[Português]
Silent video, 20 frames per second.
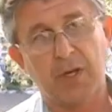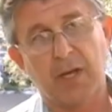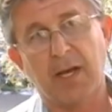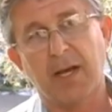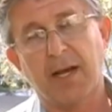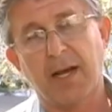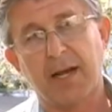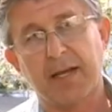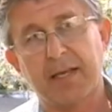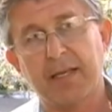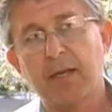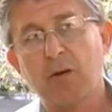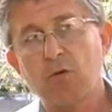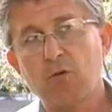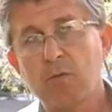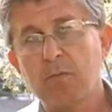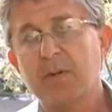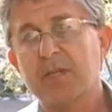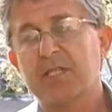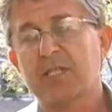aqui
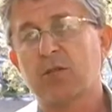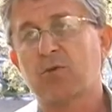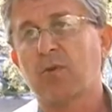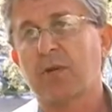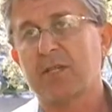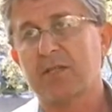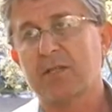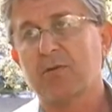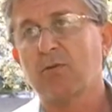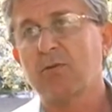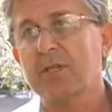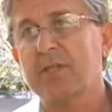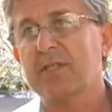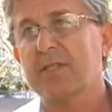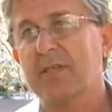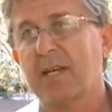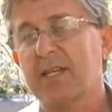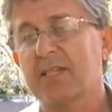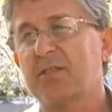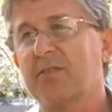algumas
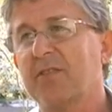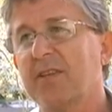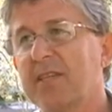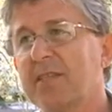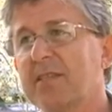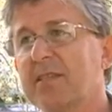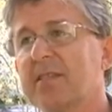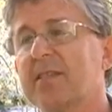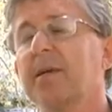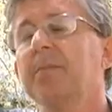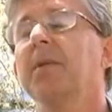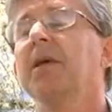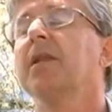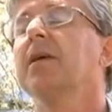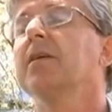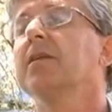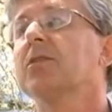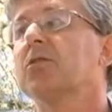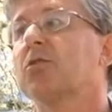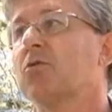situações, às vezes,
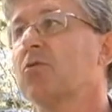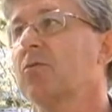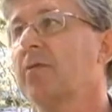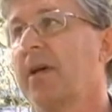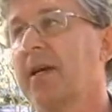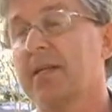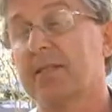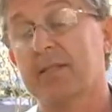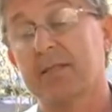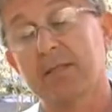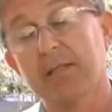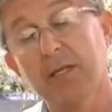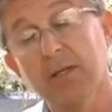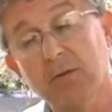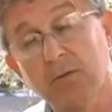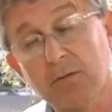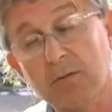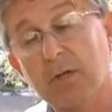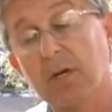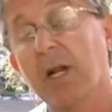semelhantes com essas.
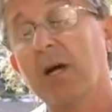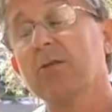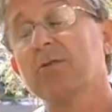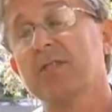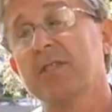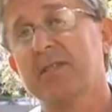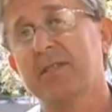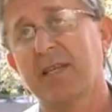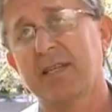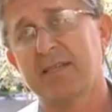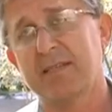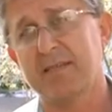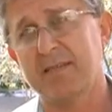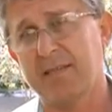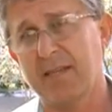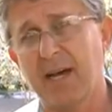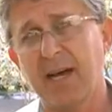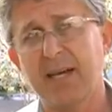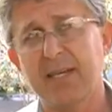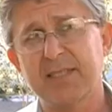Não no grau de
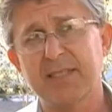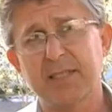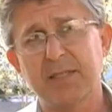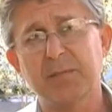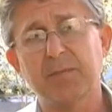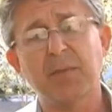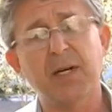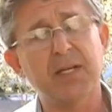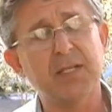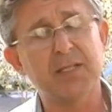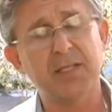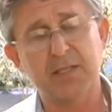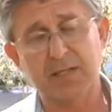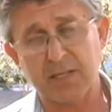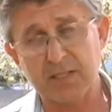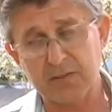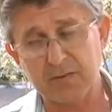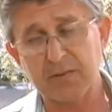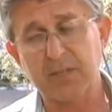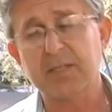intensidade, mas
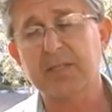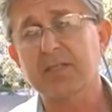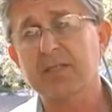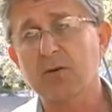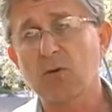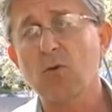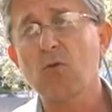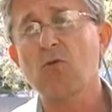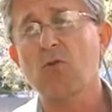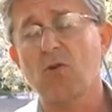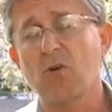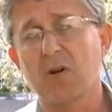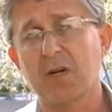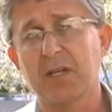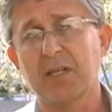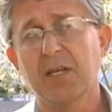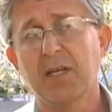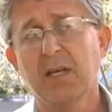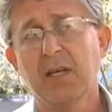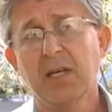às vezes
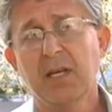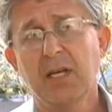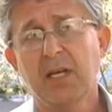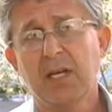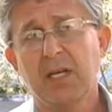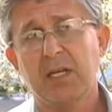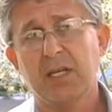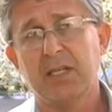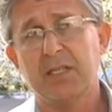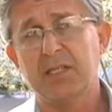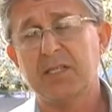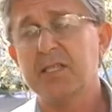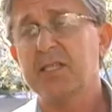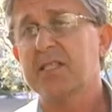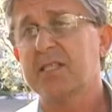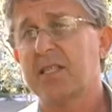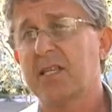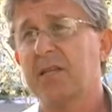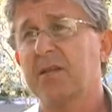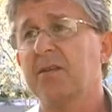ocorrem.
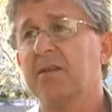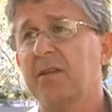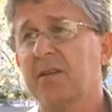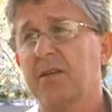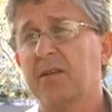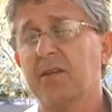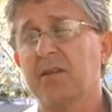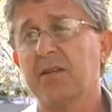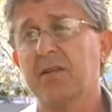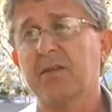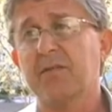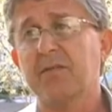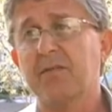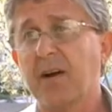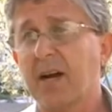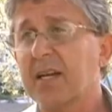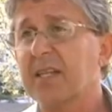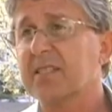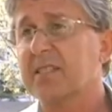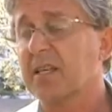Existem eh,
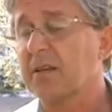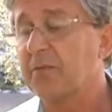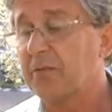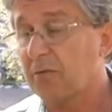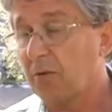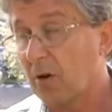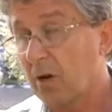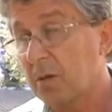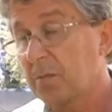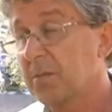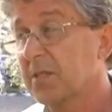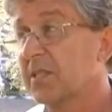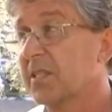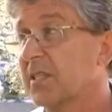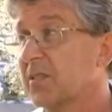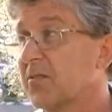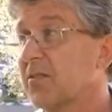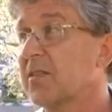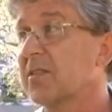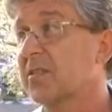várias reformas
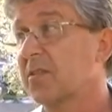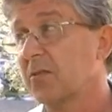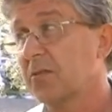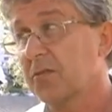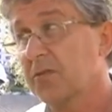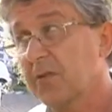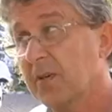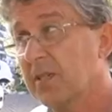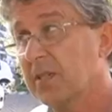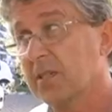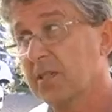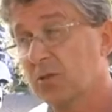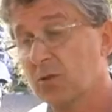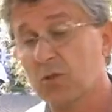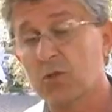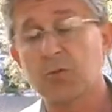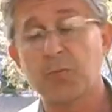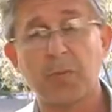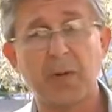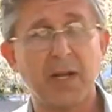que às vezes são feitas
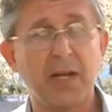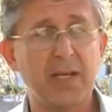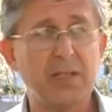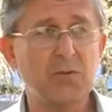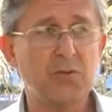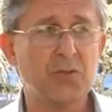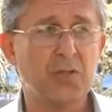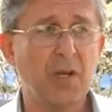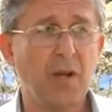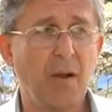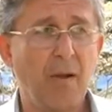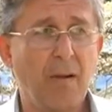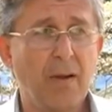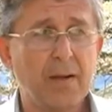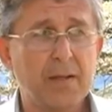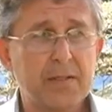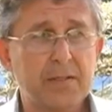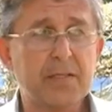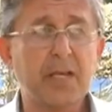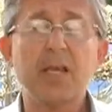nos prédios,
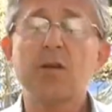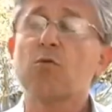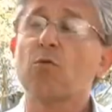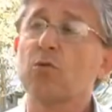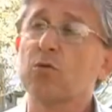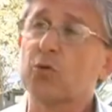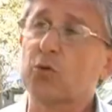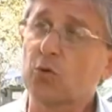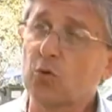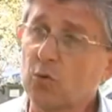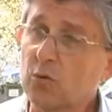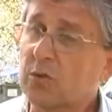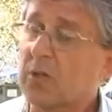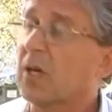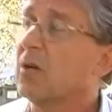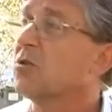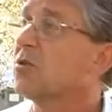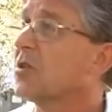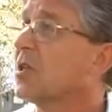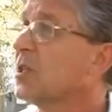sem
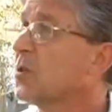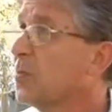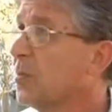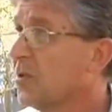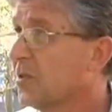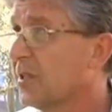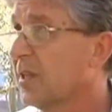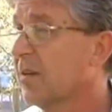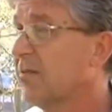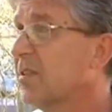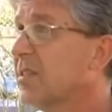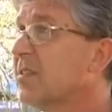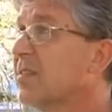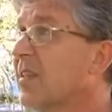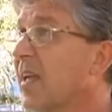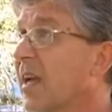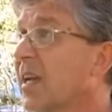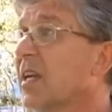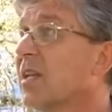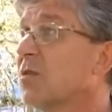consulta aos responsáveis
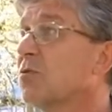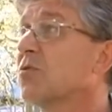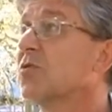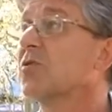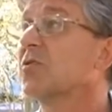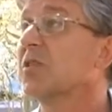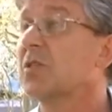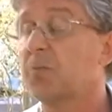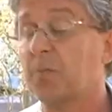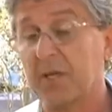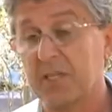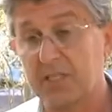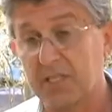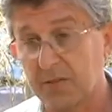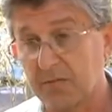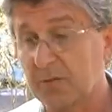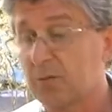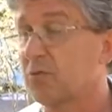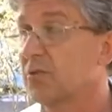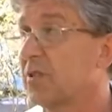técnicos
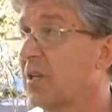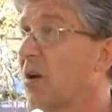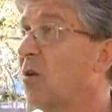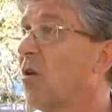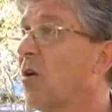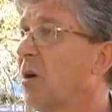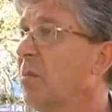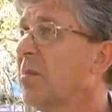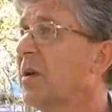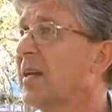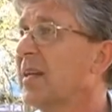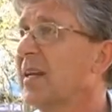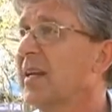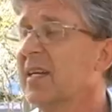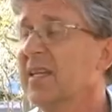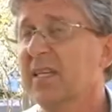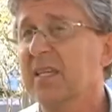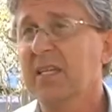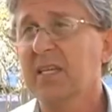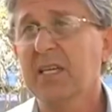específicos da obra.
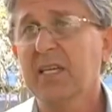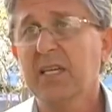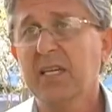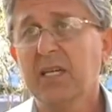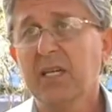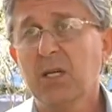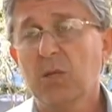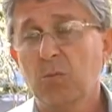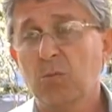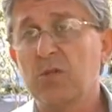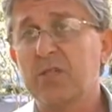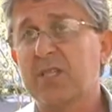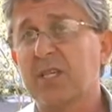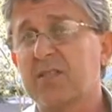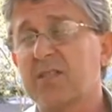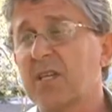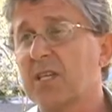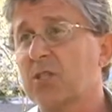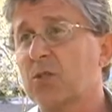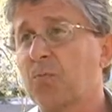Né?
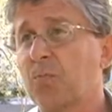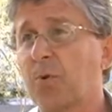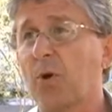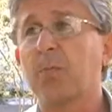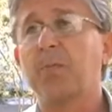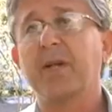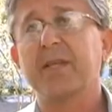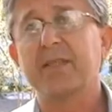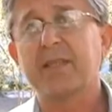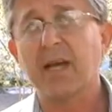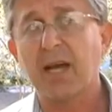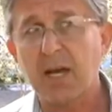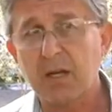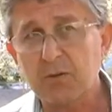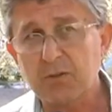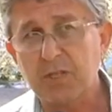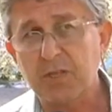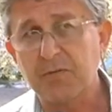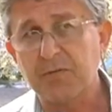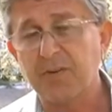Muitas vezes,
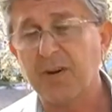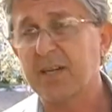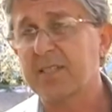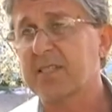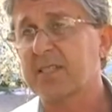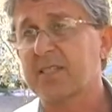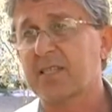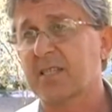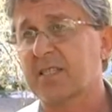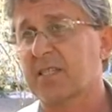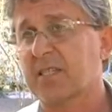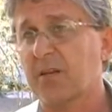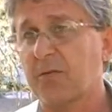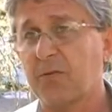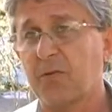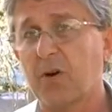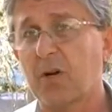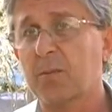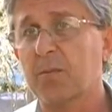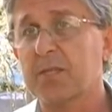proprietários que fazem essas
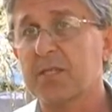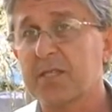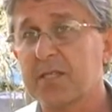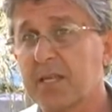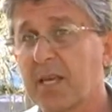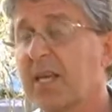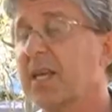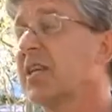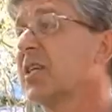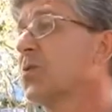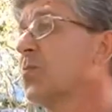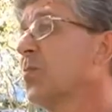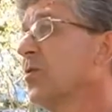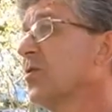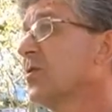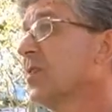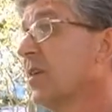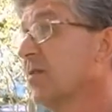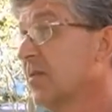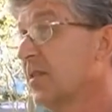reformas sem
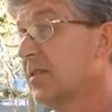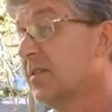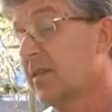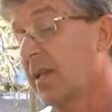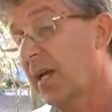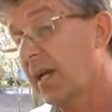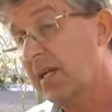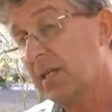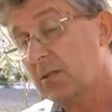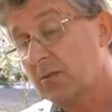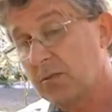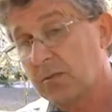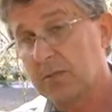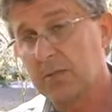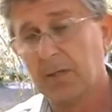responsáveis técnicos.